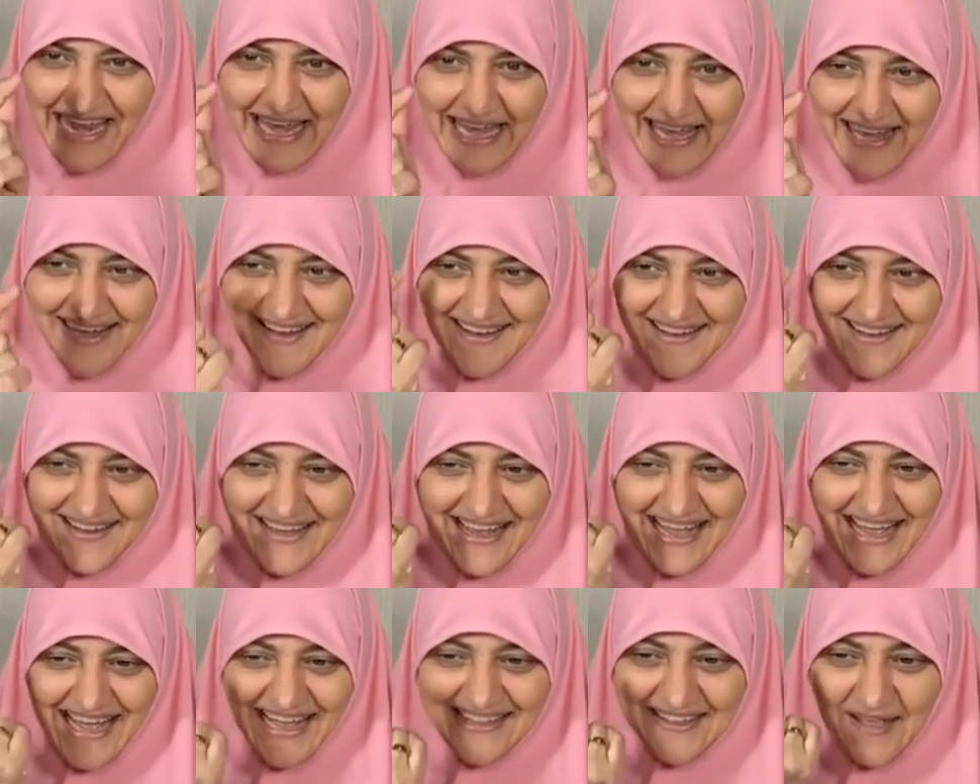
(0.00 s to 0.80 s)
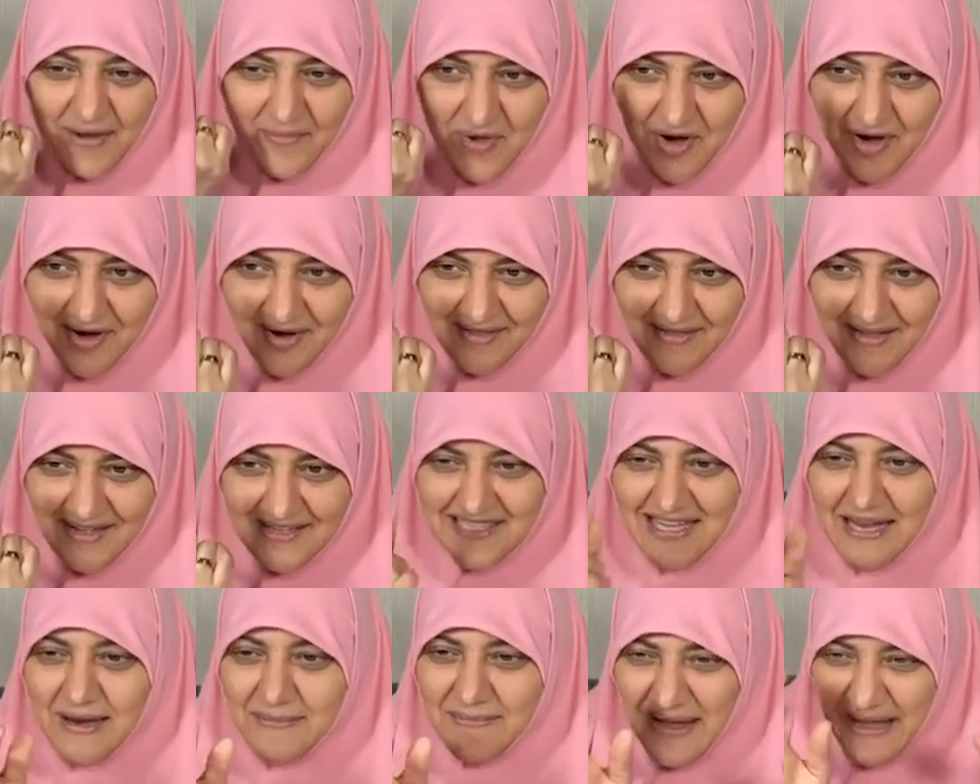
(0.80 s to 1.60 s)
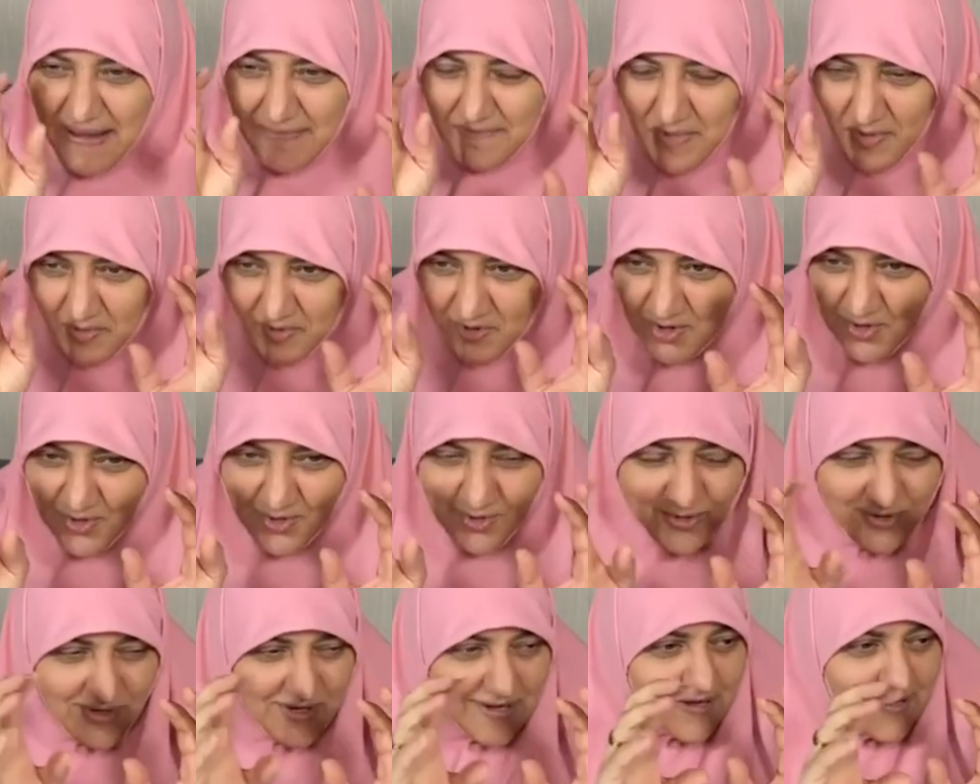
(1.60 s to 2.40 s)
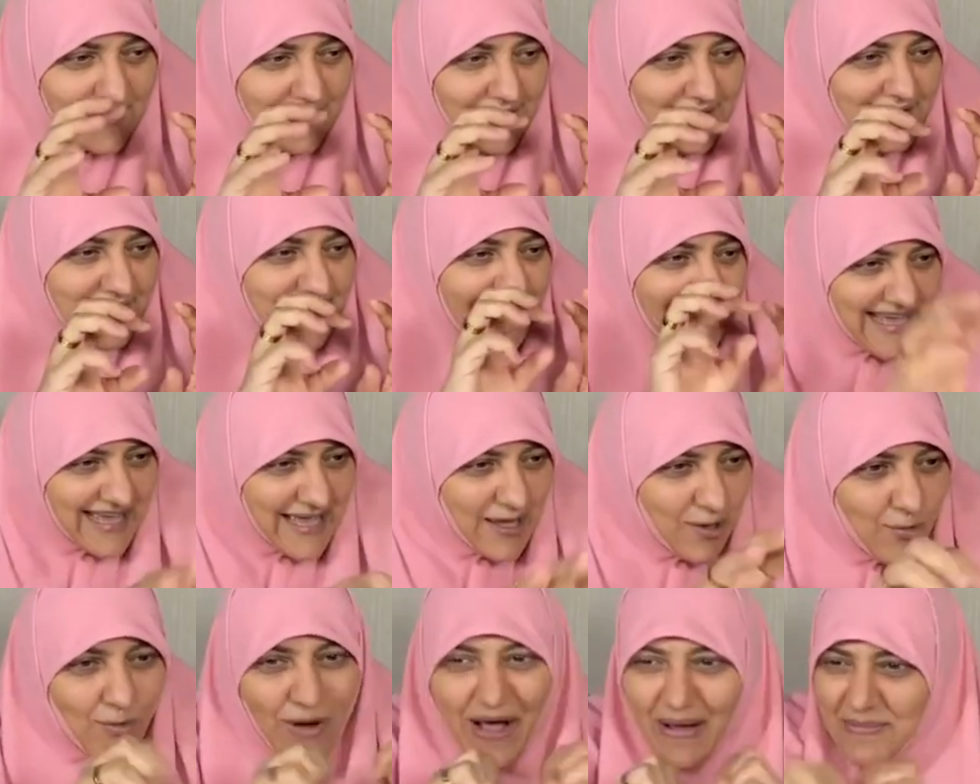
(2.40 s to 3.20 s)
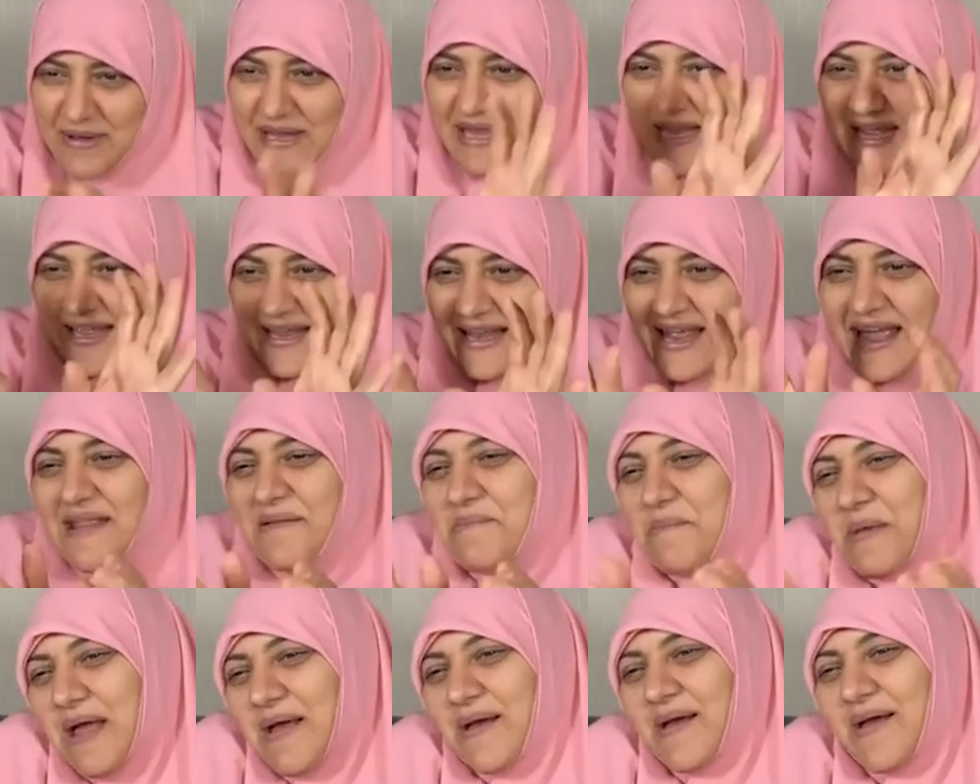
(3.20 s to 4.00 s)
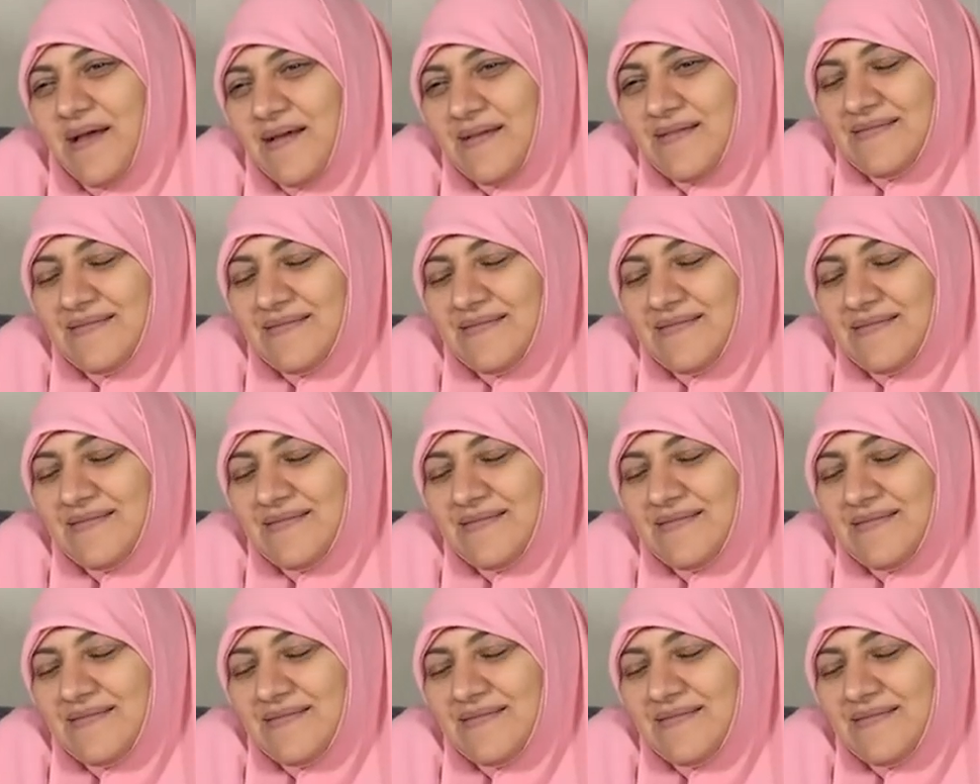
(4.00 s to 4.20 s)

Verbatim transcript: حل عدم الرضا انا بحب بصوا ايه واعمل ايه ليه